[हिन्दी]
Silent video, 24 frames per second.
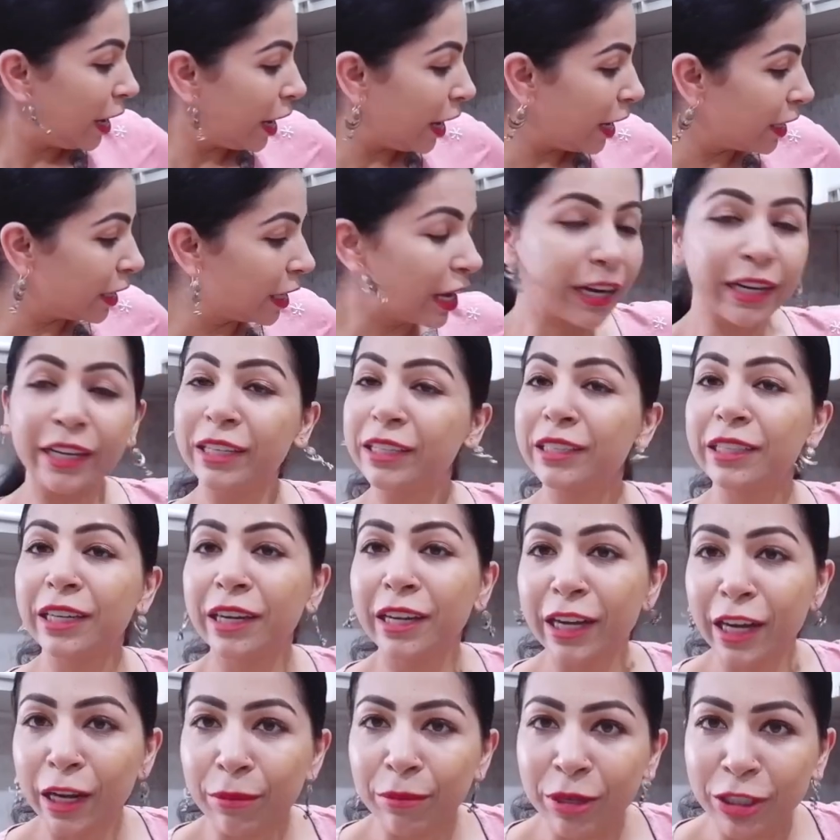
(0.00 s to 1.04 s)
एंड हर किसी
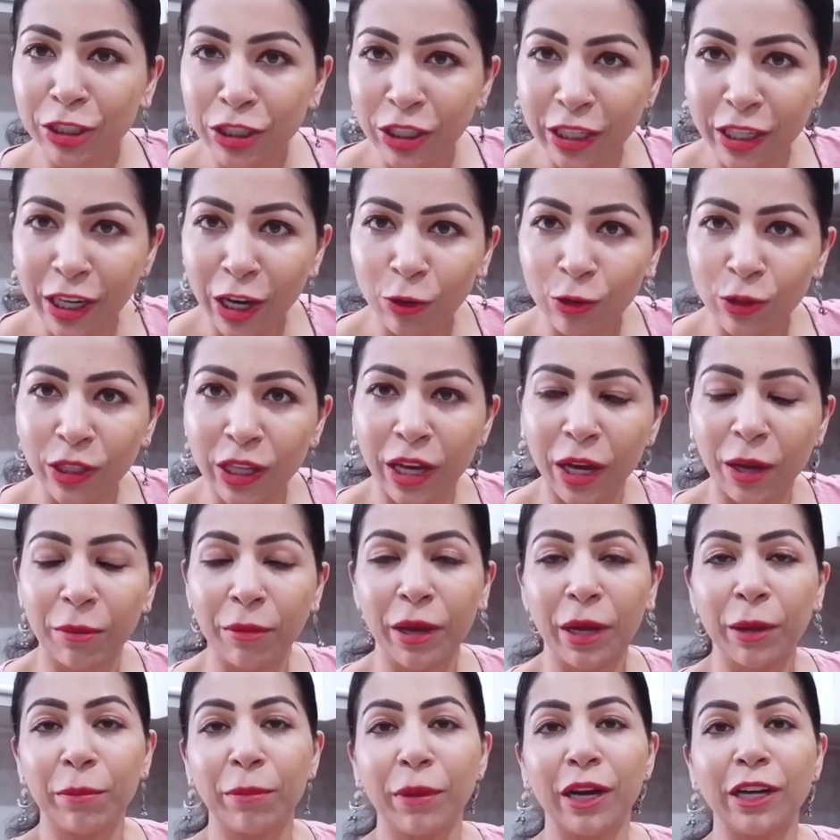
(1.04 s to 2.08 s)
के घर में जीरा होता है
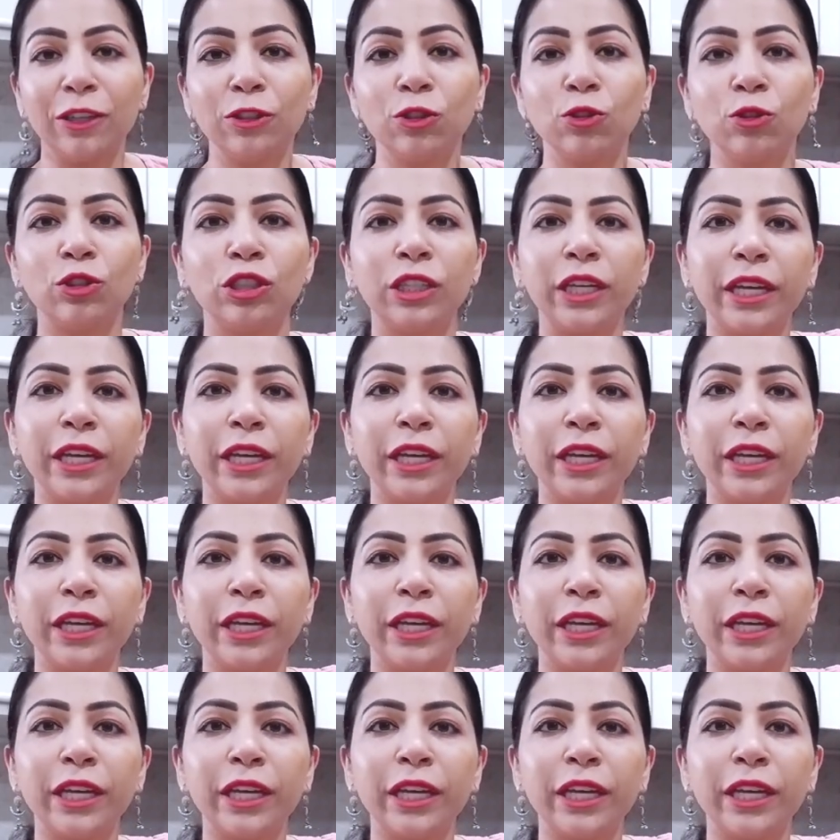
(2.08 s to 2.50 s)
हमारे पास तो